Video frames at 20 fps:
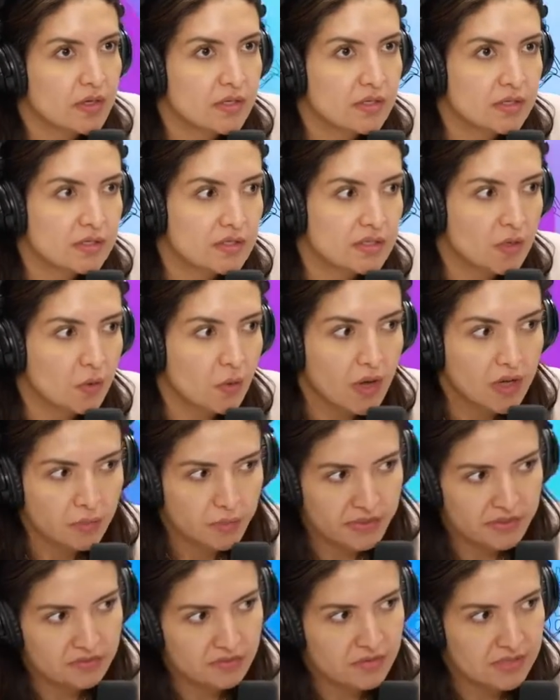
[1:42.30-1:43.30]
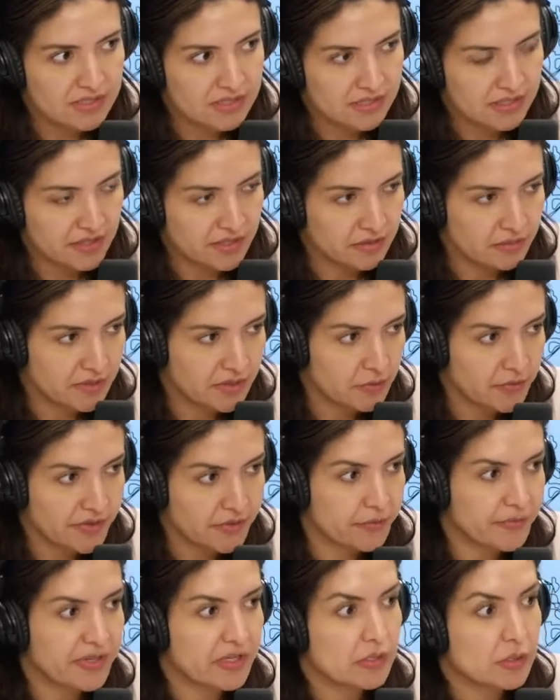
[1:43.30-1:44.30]
se eu olho para você e eu
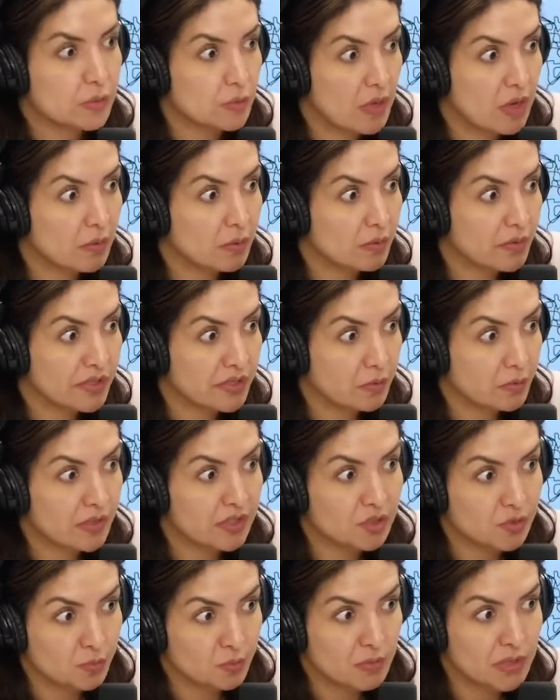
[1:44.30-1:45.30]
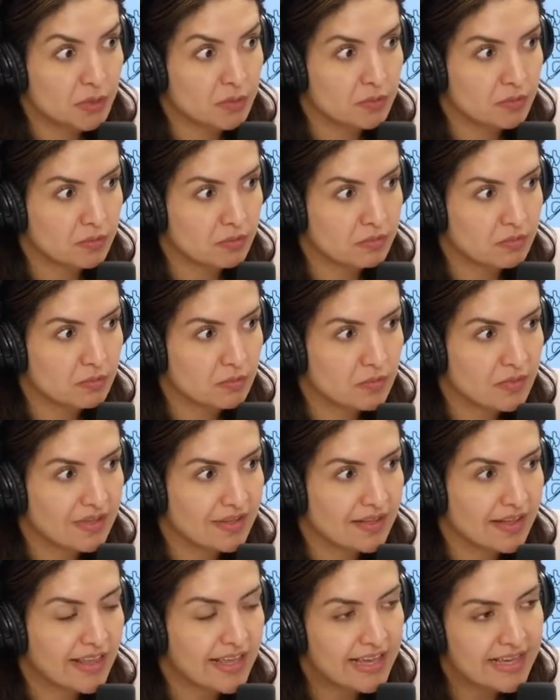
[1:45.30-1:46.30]
reconheço algo que eu admiro,
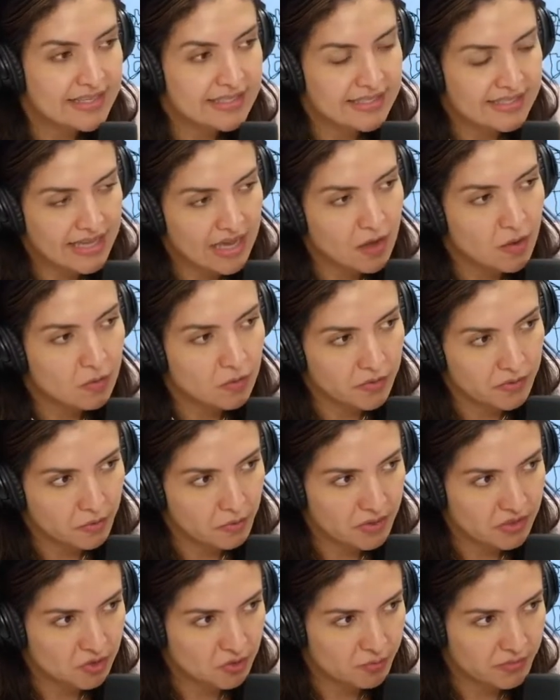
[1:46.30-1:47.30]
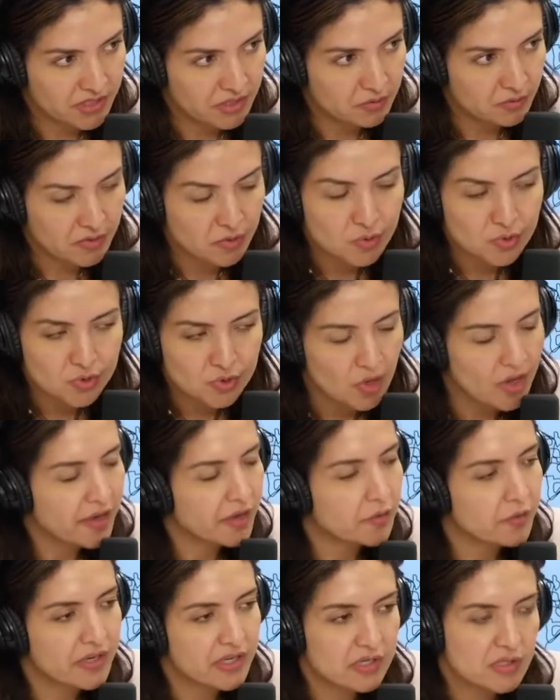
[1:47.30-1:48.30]
esse algo que eu admiro, eu só
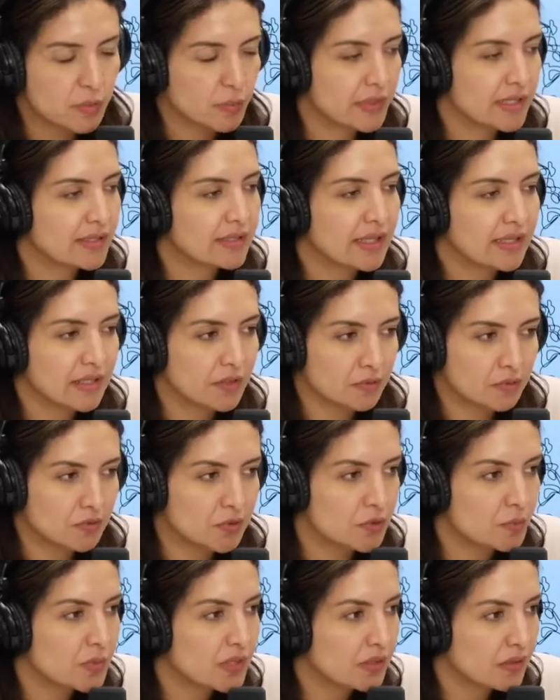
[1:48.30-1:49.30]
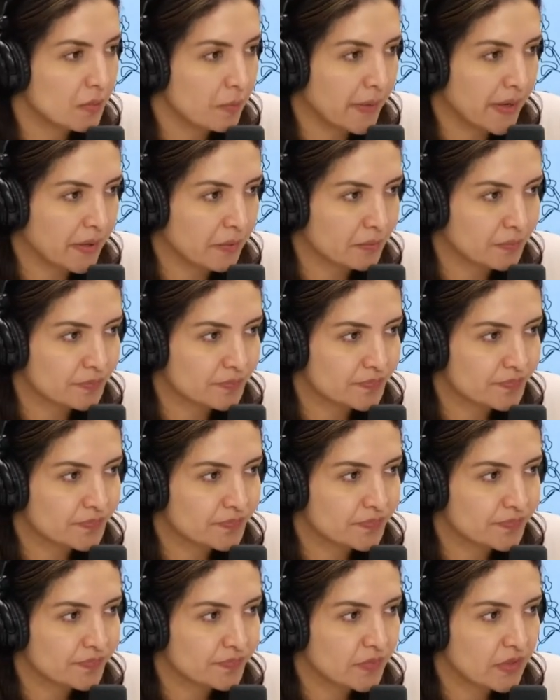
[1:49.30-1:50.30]
reconheço porque ele tá dentro de mim também.
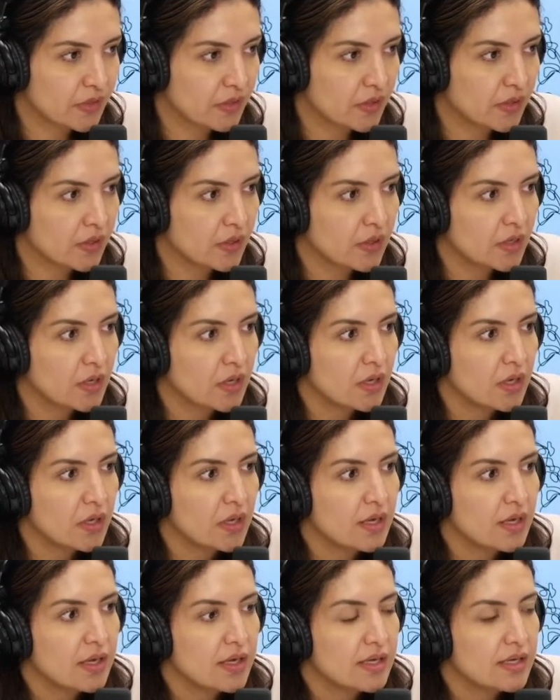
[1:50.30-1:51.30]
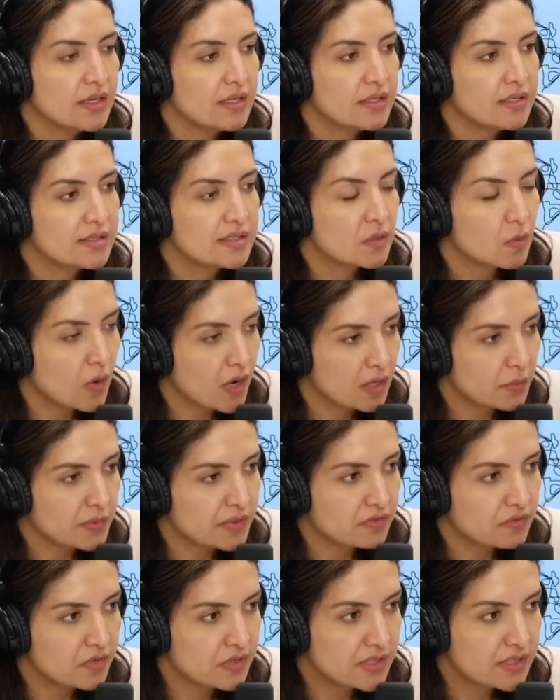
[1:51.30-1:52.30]
Legal, entendi. E se eu olho
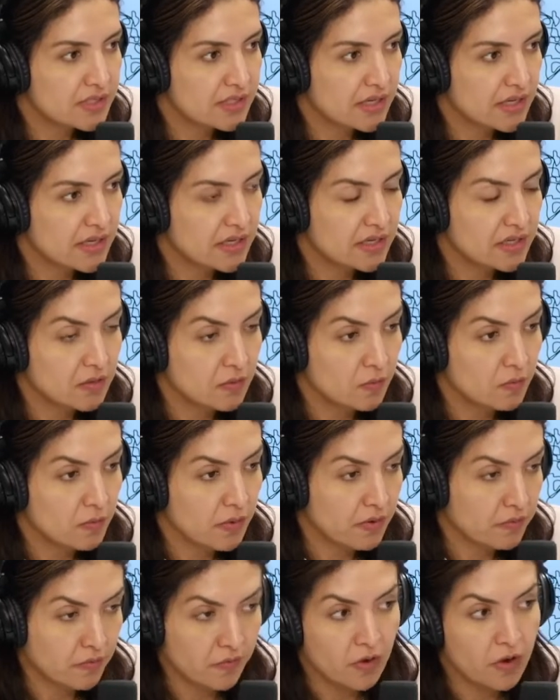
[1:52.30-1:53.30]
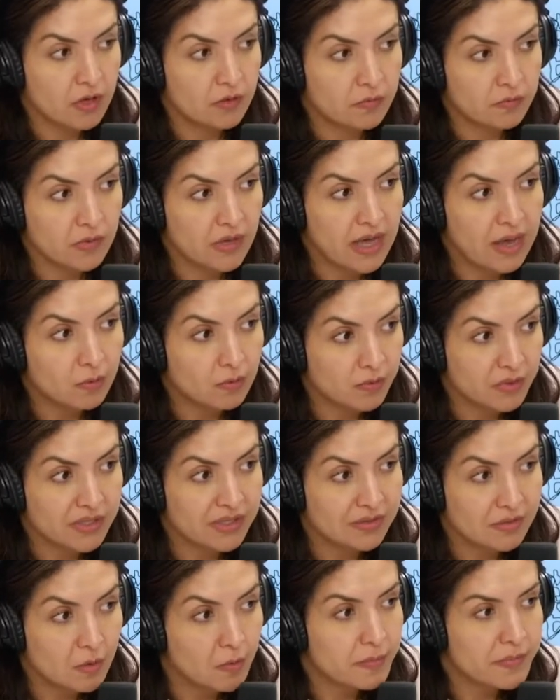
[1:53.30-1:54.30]
para você e eu olho algo que
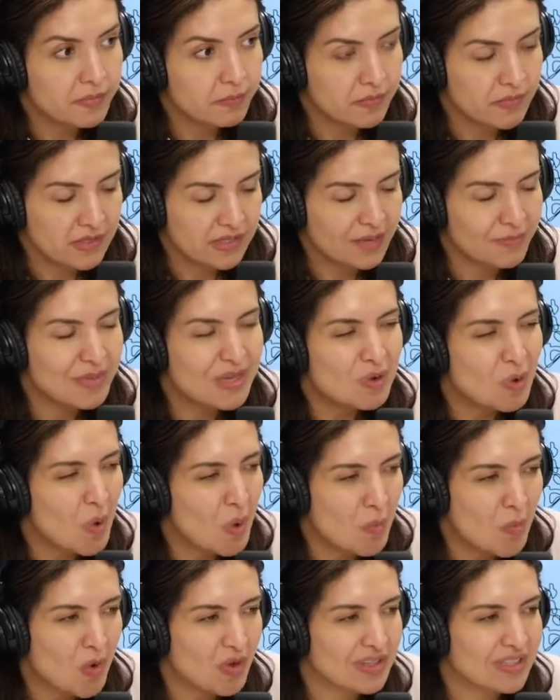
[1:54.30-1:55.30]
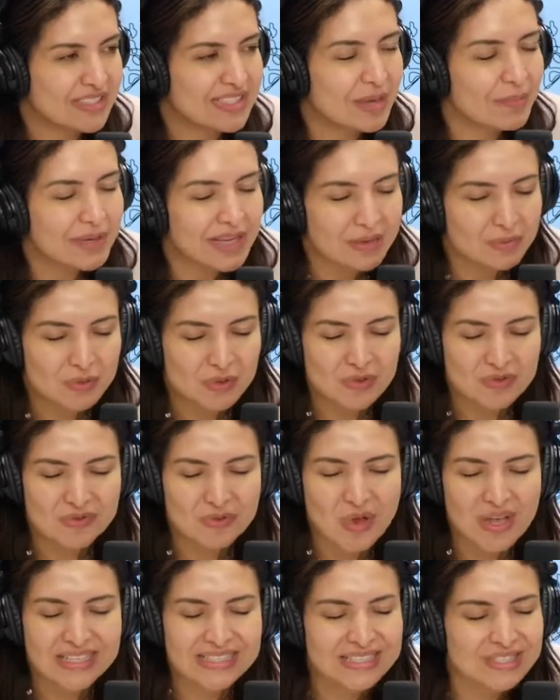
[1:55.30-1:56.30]
não que me incomoda, sabe aquela pessoa?
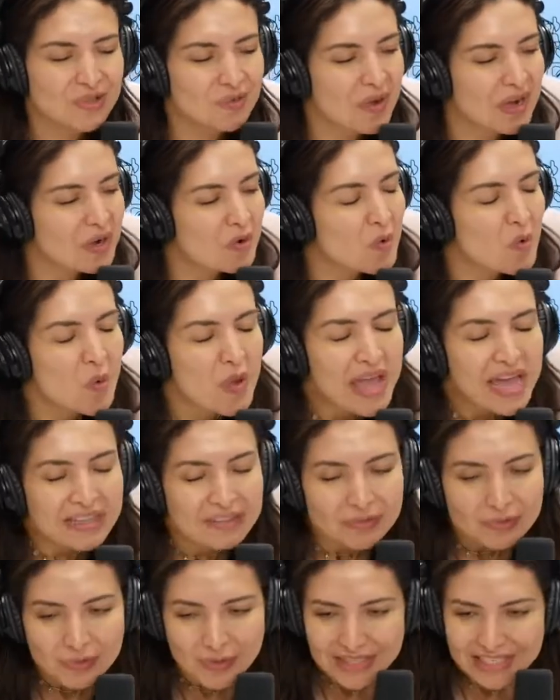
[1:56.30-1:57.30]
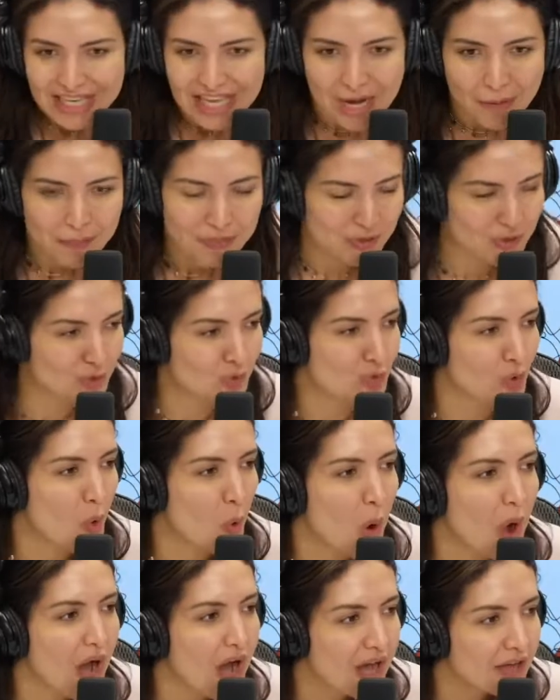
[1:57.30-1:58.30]
Nossa, não aguenta aquela
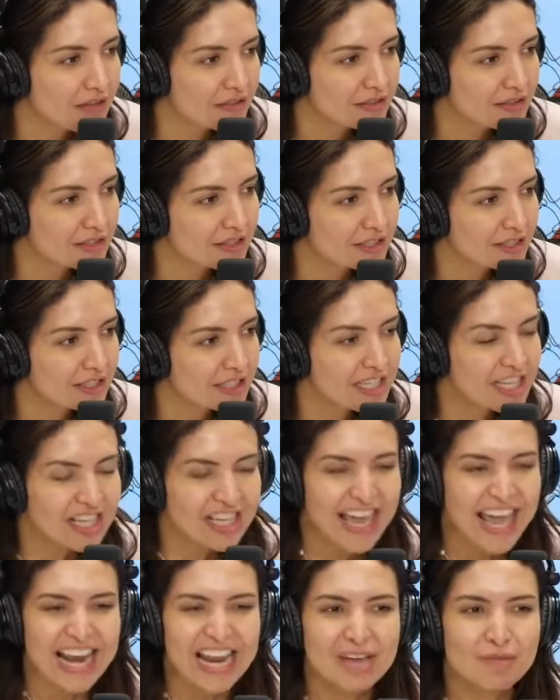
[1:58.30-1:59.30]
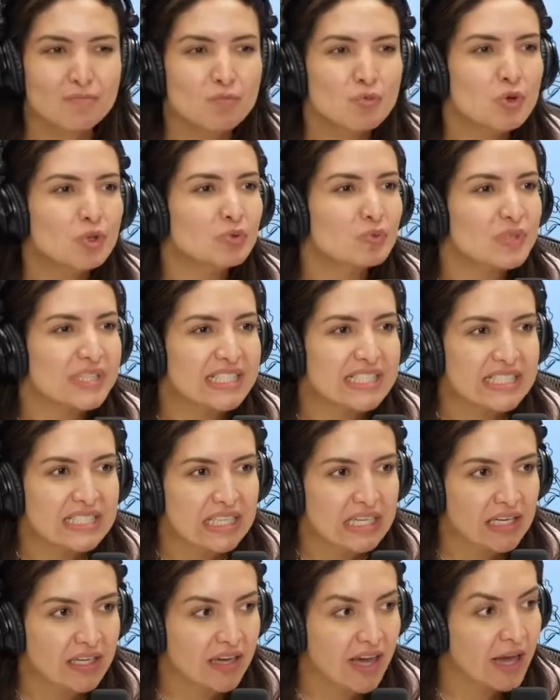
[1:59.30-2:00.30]
pessoa. Uhum. Ela é muito
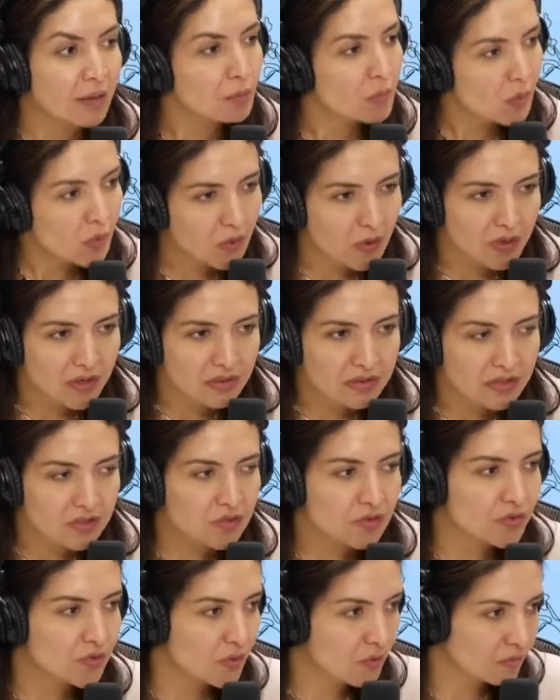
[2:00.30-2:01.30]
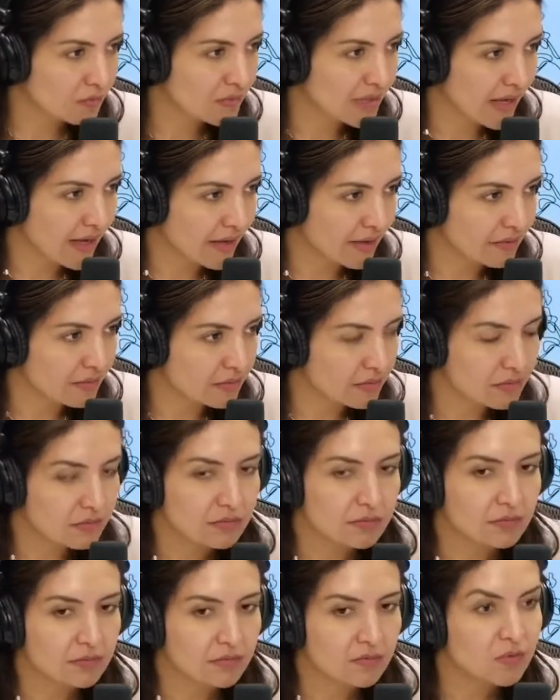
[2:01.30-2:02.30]
assim, amor, deixa eu te contar.
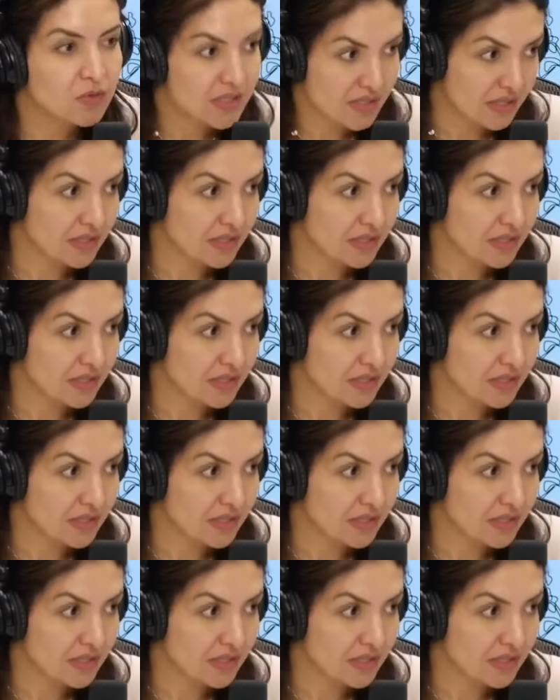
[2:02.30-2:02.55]
Você